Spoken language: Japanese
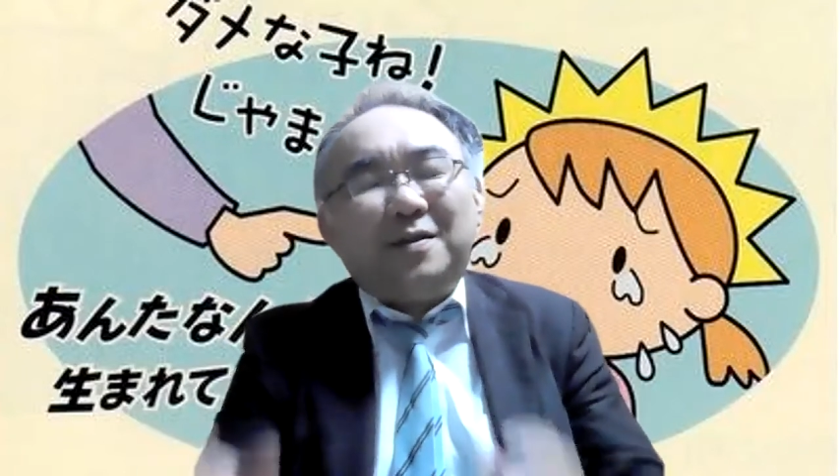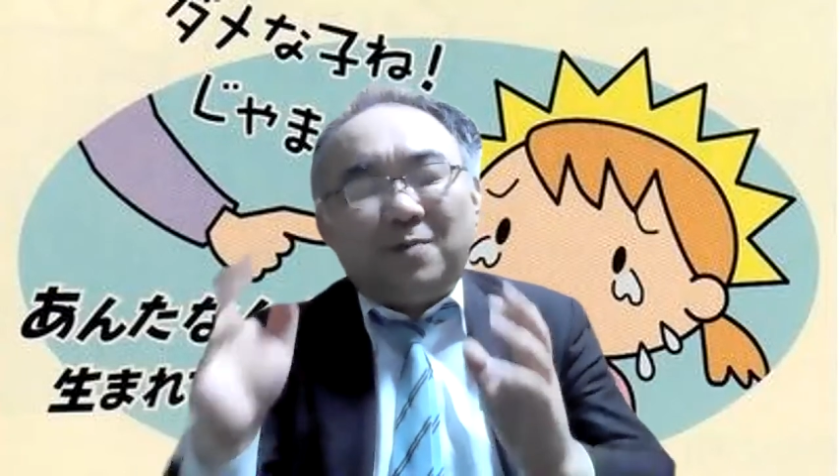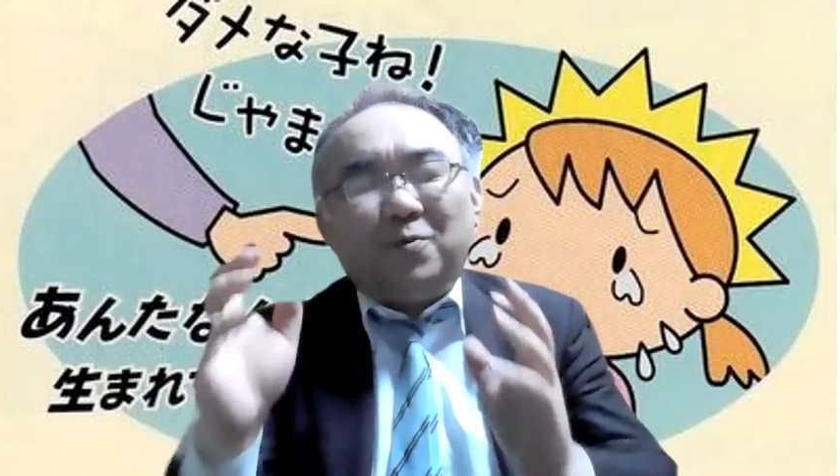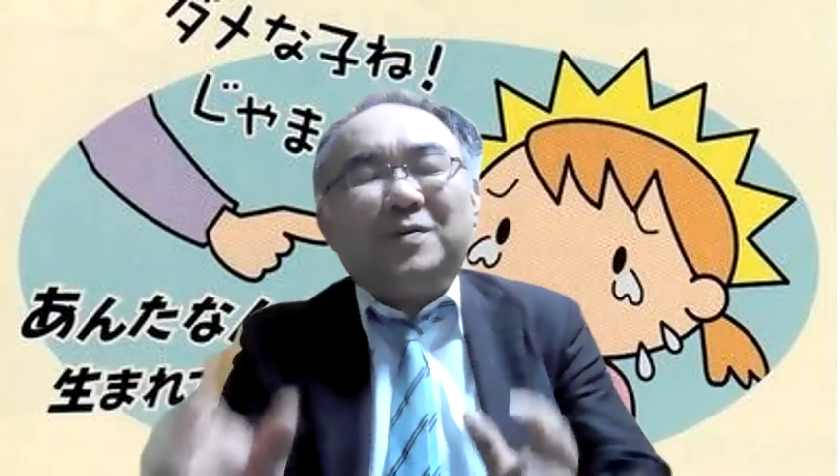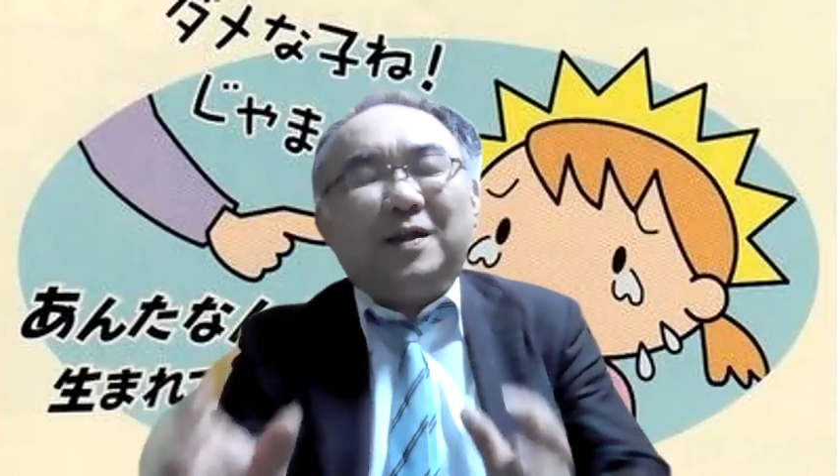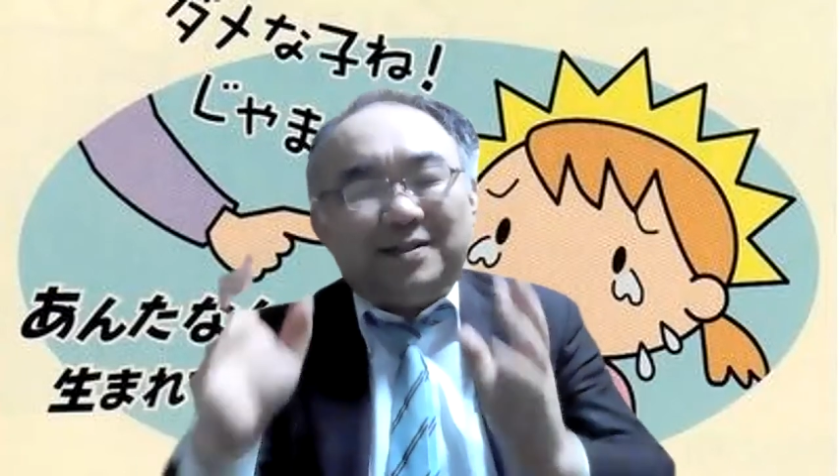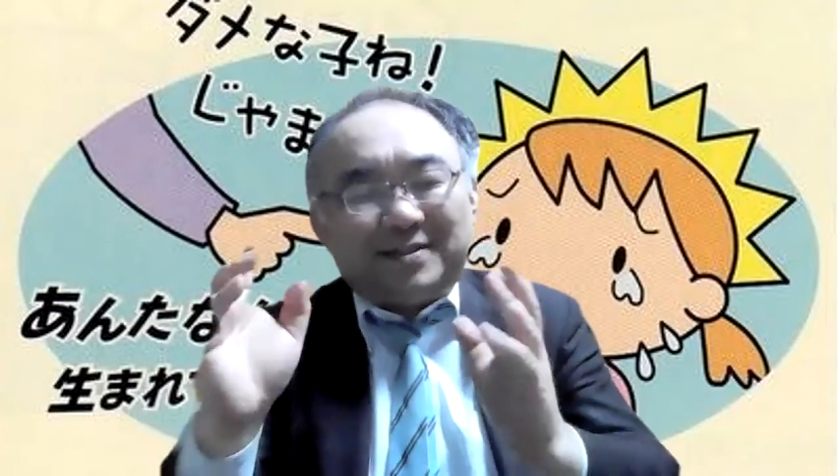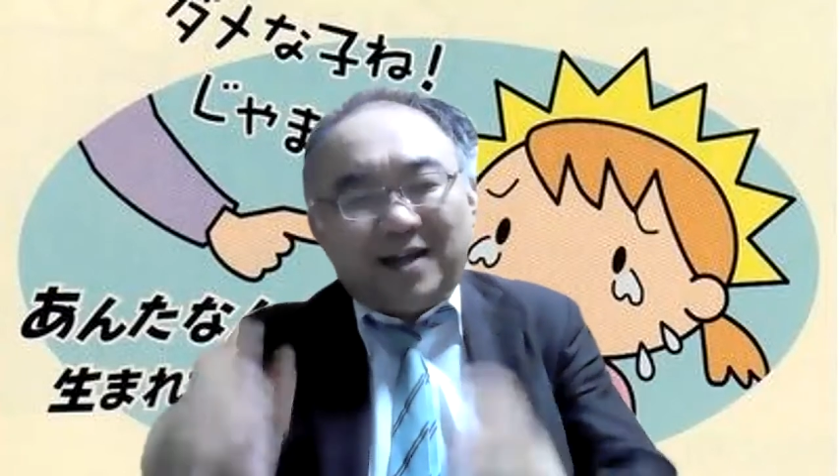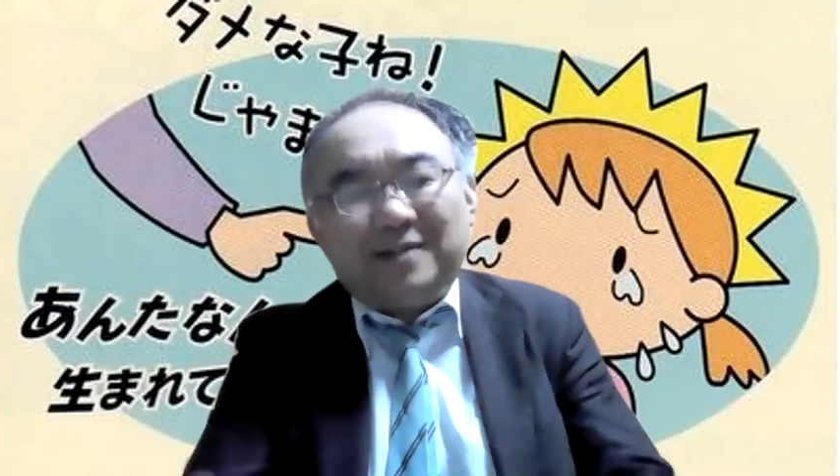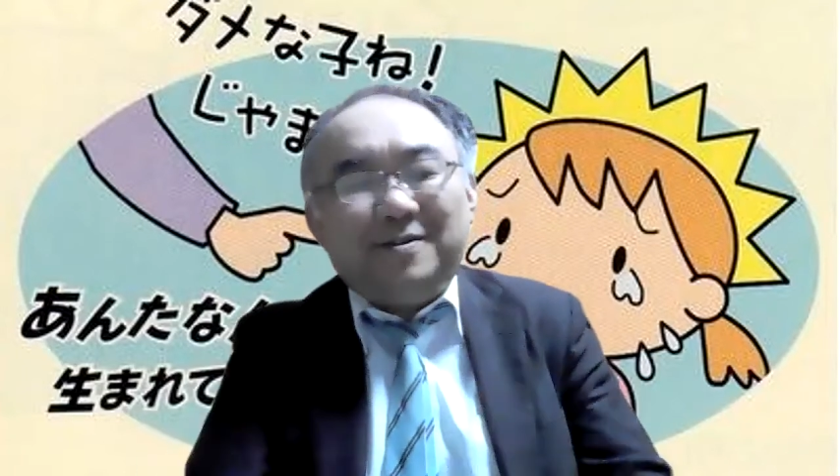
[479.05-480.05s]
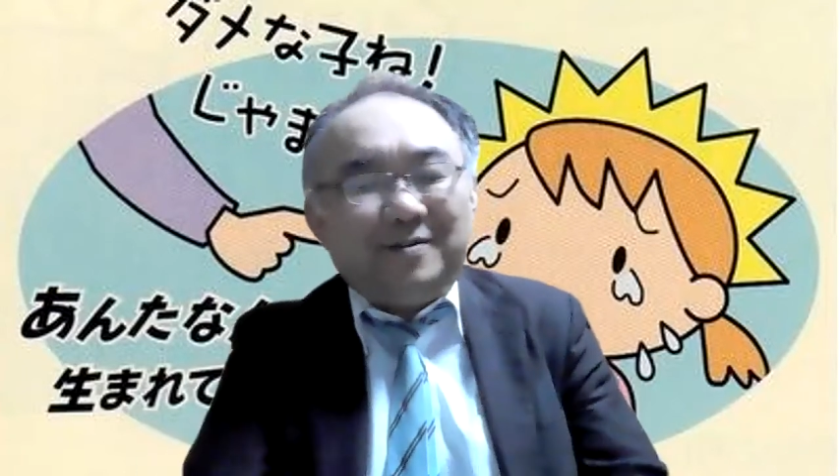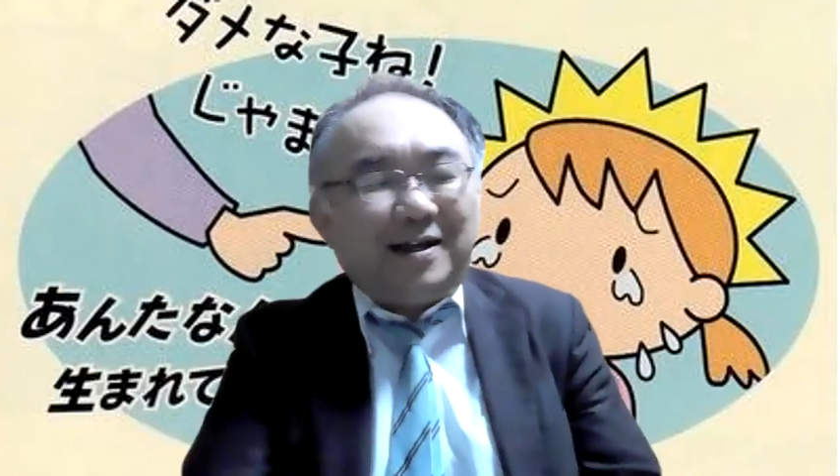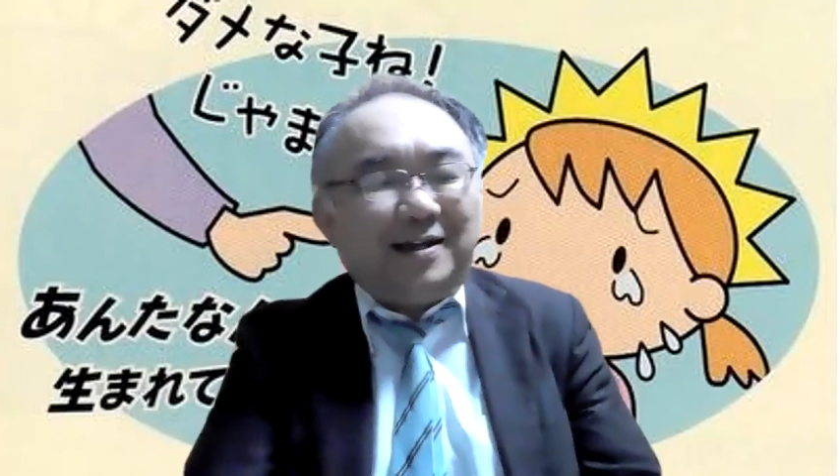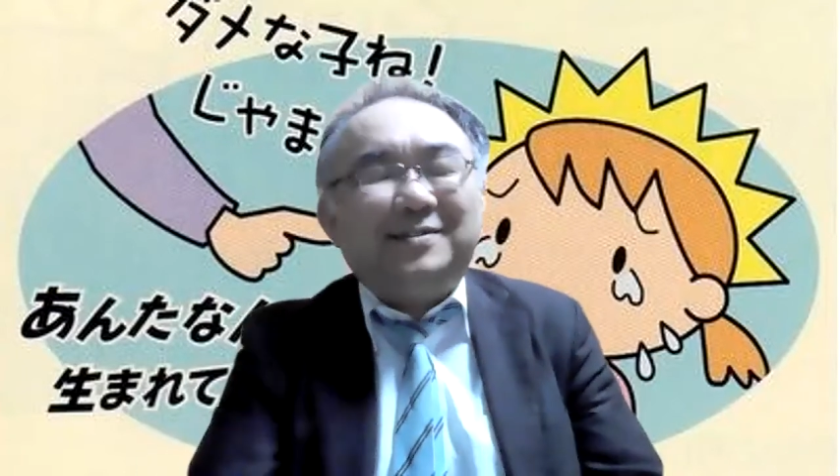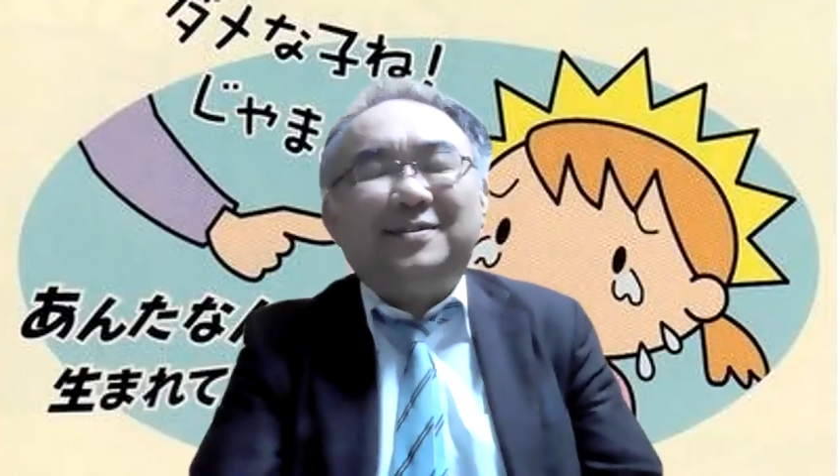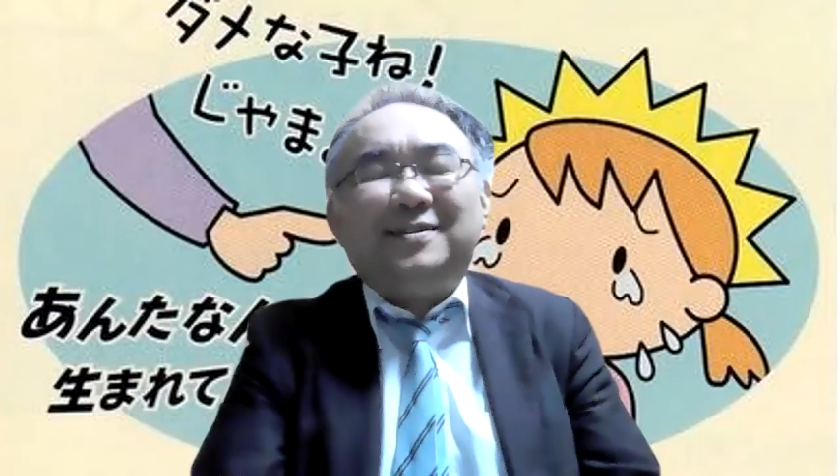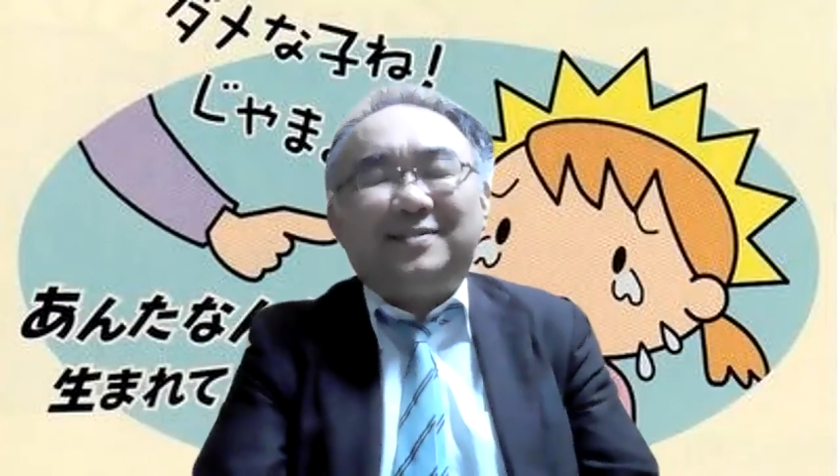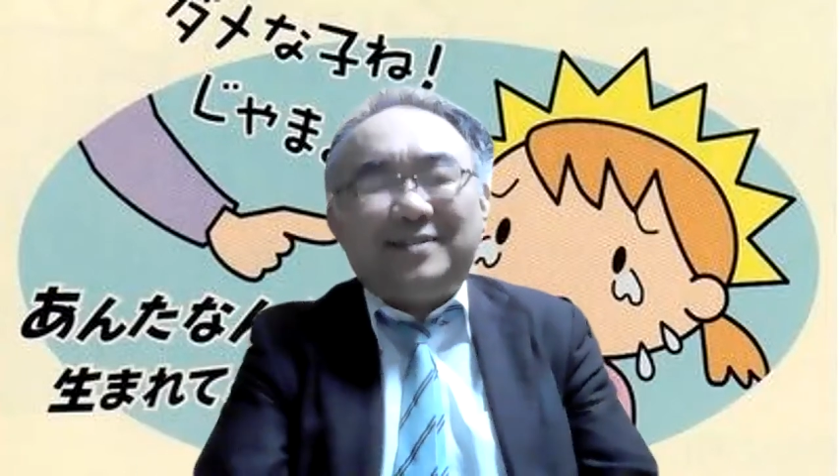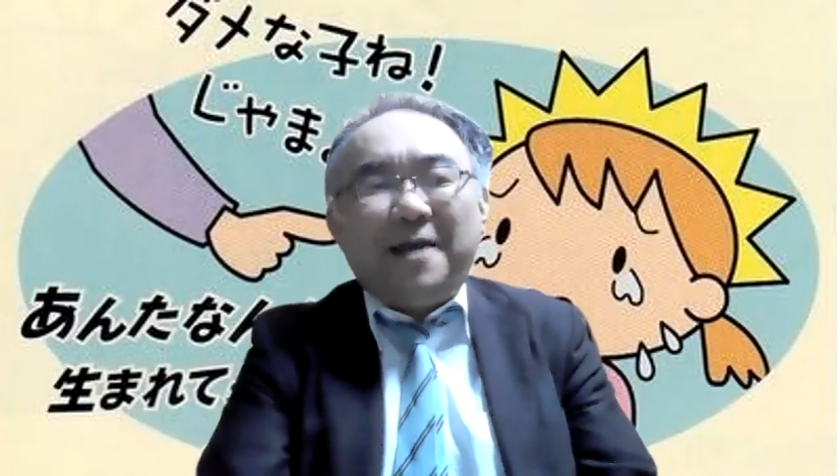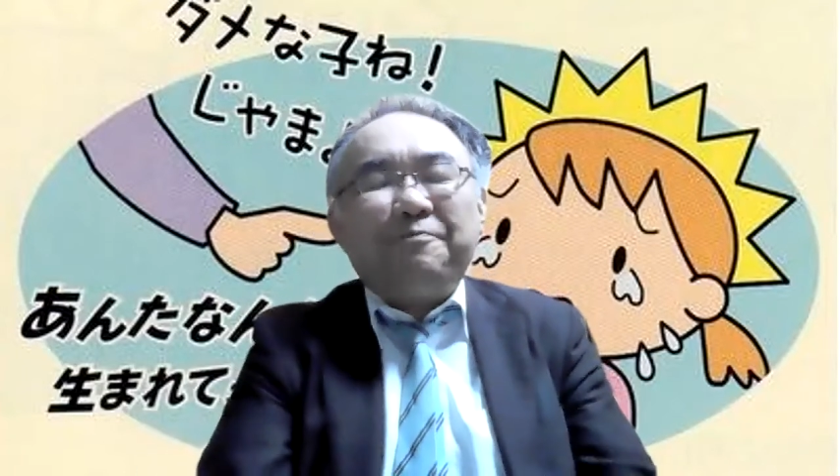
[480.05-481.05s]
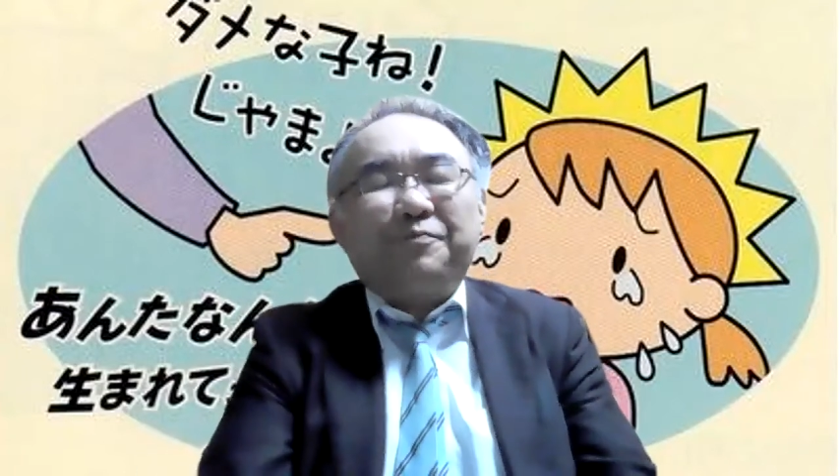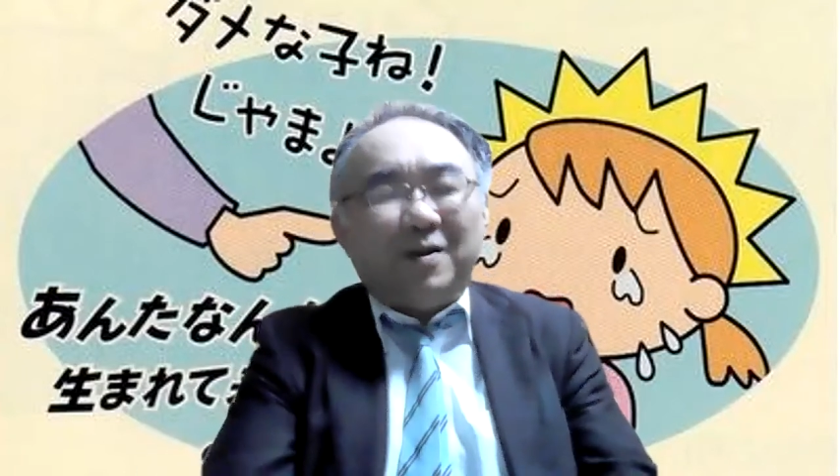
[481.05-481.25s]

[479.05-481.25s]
あんなもんなんですかっていうような感じですね。